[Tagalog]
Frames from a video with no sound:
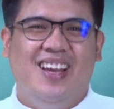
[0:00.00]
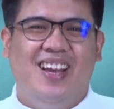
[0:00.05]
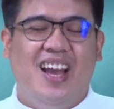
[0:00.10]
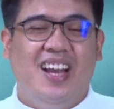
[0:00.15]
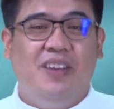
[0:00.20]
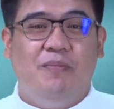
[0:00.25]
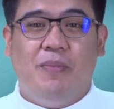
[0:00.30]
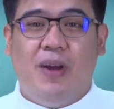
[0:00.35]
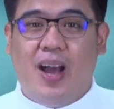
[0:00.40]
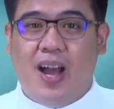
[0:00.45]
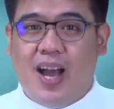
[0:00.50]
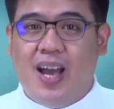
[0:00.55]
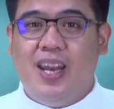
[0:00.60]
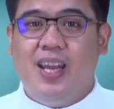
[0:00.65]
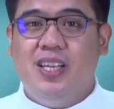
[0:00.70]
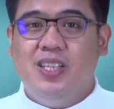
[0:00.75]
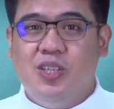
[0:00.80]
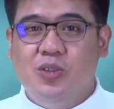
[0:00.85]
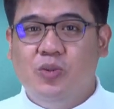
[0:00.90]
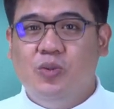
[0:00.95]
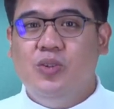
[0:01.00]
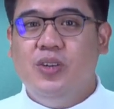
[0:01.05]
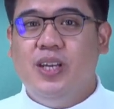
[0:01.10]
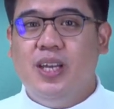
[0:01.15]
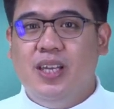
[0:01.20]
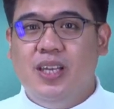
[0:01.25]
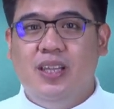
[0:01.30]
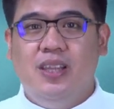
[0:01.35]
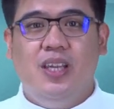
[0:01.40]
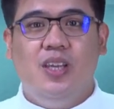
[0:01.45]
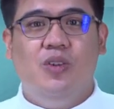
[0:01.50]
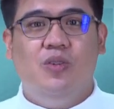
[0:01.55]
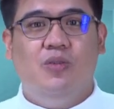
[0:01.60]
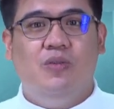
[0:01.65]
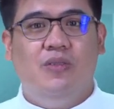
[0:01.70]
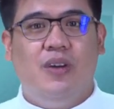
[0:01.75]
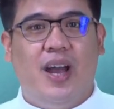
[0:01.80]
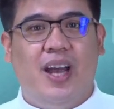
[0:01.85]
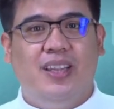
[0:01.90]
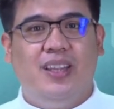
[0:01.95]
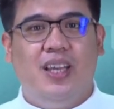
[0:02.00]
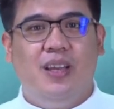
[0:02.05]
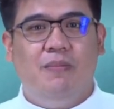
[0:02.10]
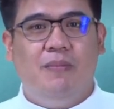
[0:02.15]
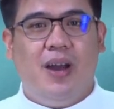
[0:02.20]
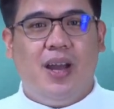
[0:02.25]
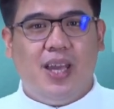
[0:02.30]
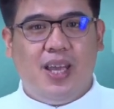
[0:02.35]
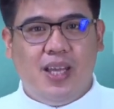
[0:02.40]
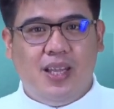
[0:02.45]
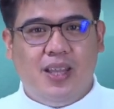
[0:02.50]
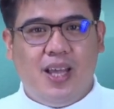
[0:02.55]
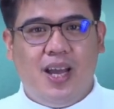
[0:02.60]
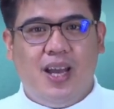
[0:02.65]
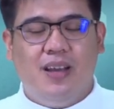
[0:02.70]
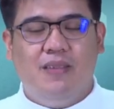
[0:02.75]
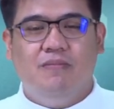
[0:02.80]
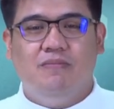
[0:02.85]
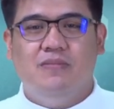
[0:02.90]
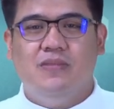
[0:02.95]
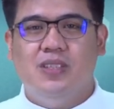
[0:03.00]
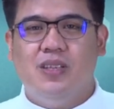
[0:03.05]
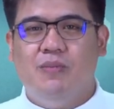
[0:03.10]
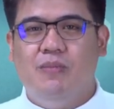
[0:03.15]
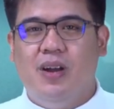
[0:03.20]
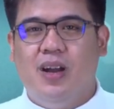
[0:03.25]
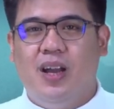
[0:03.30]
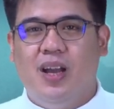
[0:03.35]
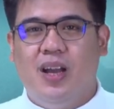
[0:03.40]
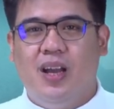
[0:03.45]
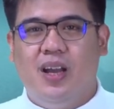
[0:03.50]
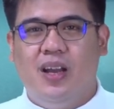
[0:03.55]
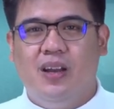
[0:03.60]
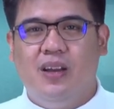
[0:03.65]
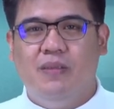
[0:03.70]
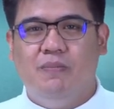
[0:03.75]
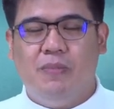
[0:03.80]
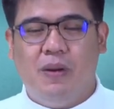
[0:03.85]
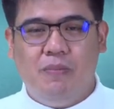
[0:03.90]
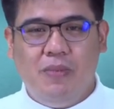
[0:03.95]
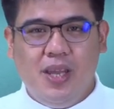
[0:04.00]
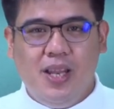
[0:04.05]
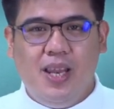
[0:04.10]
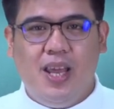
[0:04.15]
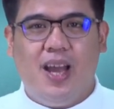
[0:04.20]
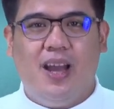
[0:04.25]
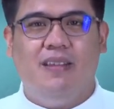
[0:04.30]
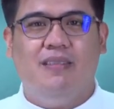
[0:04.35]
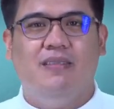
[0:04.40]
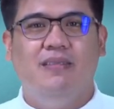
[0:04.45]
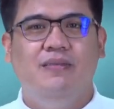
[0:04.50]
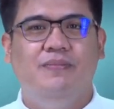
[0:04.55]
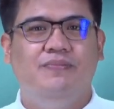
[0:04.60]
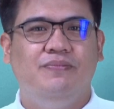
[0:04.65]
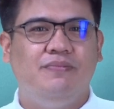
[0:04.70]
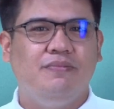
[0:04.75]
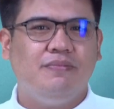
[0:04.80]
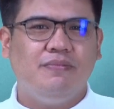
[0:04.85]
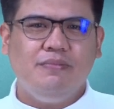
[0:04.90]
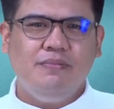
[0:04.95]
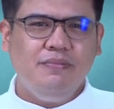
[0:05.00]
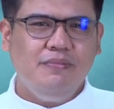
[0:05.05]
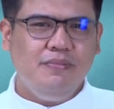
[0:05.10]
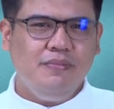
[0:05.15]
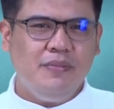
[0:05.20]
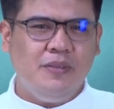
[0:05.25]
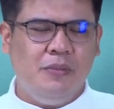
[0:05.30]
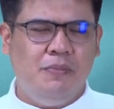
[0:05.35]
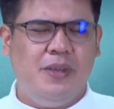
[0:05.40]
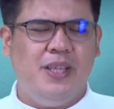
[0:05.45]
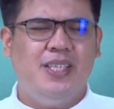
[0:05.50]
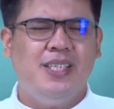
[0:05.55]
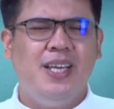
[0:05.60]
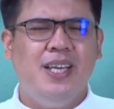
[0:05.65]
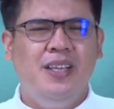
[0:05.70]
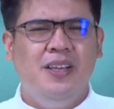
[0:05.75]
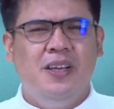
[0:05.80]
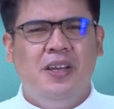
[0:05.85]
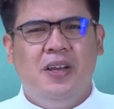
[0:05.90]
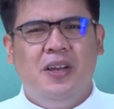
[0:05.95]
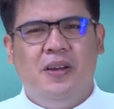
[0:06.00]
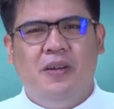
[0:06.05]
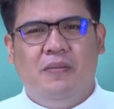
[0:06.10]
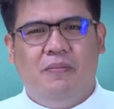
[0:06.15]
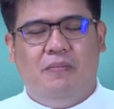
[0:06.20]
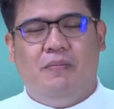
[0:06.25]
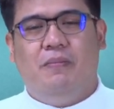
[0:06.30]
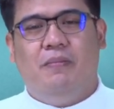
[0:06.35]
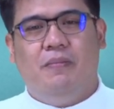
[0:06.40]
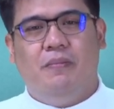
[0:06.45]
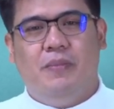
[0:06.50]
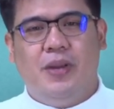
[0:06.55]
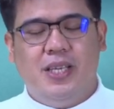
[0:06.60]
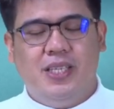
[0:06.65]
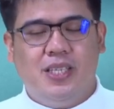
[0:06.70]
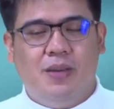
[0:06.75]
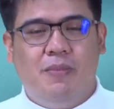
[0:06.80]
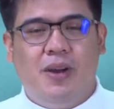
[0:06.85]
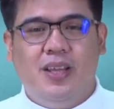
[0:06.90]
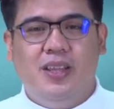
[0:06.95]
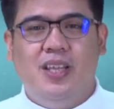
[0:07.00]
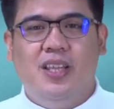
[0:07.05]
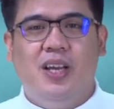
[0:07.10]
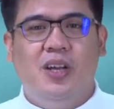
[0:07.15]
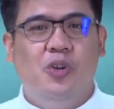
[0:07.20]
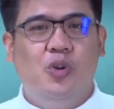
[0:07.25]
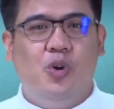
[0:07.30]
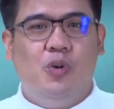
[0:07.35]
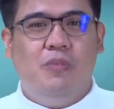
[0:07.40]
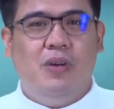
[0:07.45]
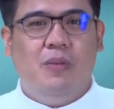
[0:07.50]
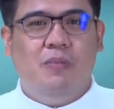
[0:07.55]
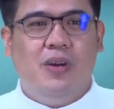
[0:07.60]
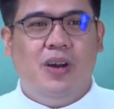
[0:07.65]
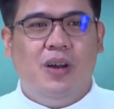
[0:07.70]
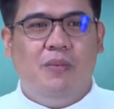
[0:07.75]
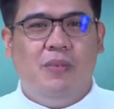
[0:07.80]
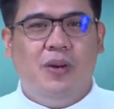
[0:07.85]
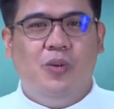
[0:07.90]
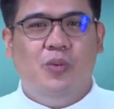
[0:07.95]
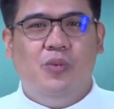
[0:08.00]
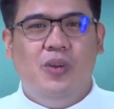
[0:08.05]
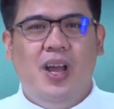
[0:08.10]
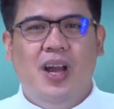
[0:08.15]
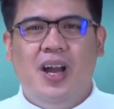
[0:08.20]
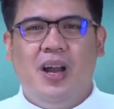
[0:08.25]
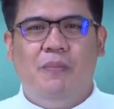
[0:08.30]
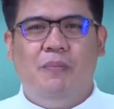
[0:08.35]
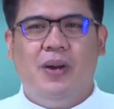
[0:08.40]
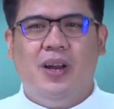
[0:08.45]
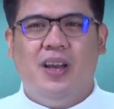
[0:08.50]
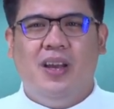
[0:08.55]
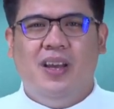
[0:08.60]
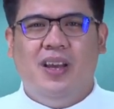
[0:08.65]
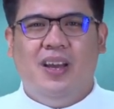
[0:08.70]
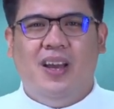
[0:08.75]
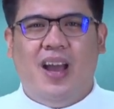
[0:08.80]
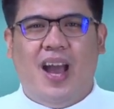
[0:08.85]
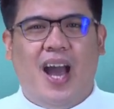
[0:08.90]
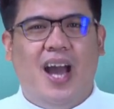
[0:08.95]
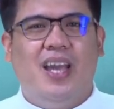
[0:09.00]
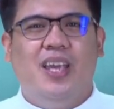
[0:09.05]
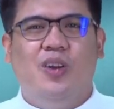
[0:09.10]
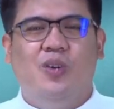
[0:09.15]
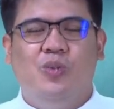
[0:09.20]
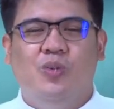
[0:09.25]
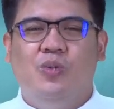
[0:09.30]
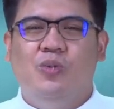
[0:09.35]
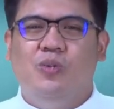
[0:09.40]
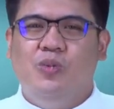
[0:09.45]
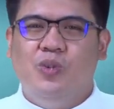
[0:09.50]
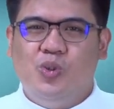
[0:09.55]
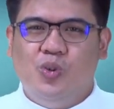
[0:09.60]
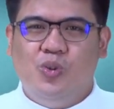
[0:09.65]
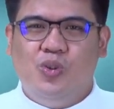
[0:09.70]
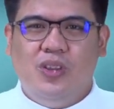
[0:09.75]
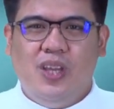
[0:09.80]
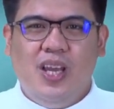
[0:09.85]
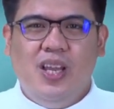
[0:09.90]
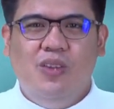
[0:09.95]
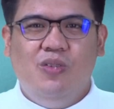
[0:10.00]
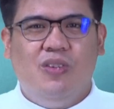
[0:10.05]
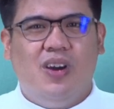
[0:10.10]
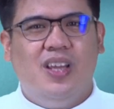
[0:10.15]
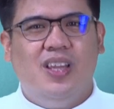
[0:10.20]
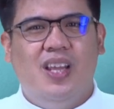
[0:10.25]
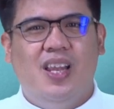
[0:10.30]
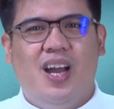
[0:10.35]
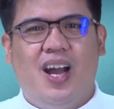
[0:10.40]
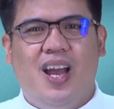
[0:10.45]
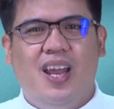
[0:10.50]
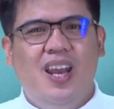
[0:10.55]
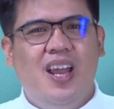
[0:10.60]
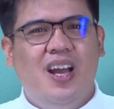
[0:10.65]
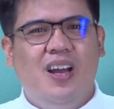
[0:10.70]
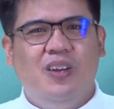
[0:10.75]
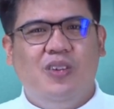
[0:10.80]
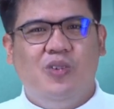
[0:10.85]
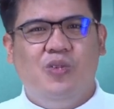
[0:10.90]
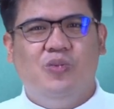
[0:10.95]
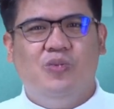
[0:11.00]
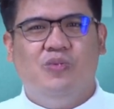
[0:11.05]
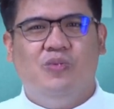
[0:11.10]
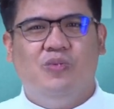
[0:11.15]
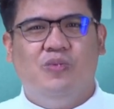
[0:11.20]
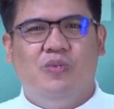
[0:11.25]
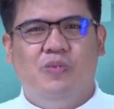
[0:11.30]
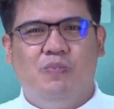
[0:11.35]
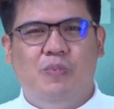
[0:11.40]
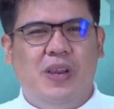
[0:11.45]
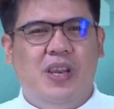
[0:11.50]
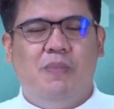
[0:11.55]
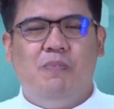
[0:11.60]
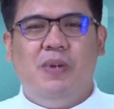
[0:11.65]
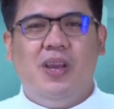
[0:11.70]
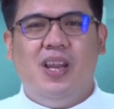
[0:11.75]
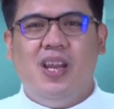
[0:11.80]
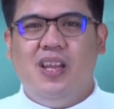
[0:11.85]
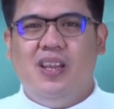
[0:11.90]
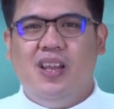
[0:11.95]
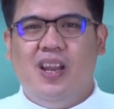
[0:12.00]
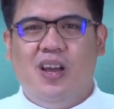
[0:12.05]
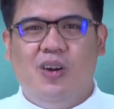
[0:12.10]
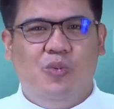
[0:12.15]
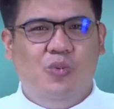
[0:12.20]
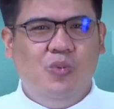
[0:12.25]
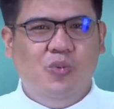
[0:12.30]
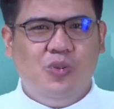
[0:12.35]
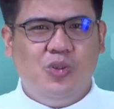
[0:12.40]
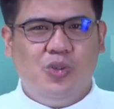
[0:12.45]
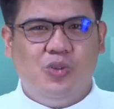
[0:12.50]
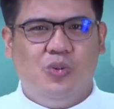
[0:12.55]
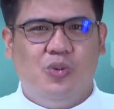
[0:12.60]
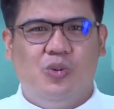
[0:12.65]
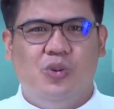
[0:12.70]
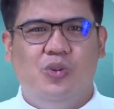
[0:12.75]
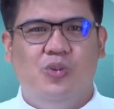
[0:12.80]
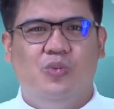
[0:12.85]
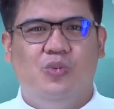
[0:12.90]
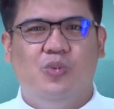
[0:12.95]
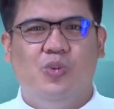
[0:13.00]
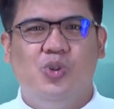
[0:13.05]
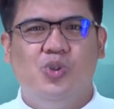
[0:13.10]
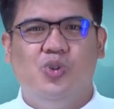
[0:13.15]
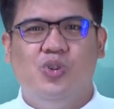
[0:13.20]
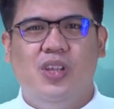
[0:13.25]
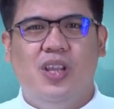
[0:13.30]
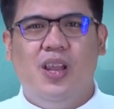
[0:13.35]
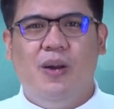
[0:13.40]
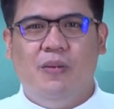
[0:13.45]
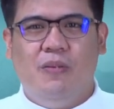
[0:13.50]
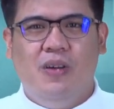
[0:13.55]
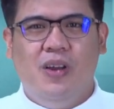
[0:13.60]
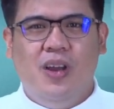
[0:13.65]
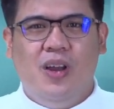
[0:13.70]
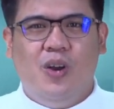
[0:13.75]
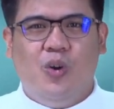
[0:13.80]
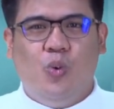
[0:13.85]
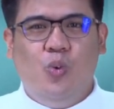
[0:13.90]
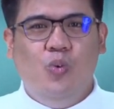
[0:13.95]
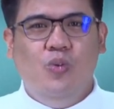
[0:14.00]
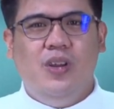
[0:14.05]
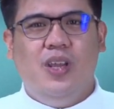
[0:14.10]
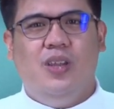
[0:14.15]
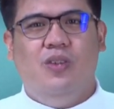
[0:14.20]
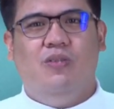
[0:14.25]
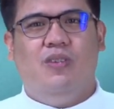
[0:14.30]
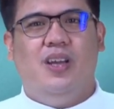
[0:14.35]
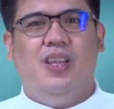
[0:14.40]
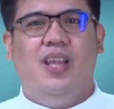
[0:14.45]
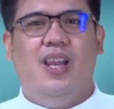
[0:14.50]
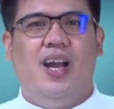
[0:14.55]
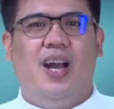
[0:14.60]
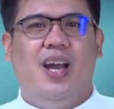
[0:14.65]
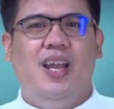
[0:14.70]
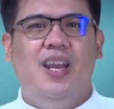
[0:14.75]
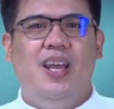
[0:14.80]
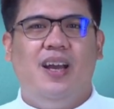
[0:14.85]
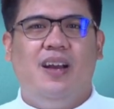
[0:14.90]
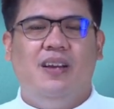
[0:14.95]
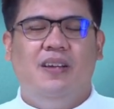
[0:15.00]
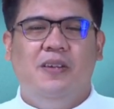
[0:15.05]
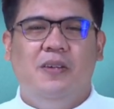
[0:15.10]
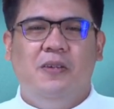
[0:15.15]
At maaaring siguro ganyan din yung ating makita sa mga pamilya. No? Minsan, may sama din ng loob ang mga magulang kapag ayaw sundin ng kanilang anak yung pinipili nilang kurso o yung gusto nilang kunin ng kanilang anak.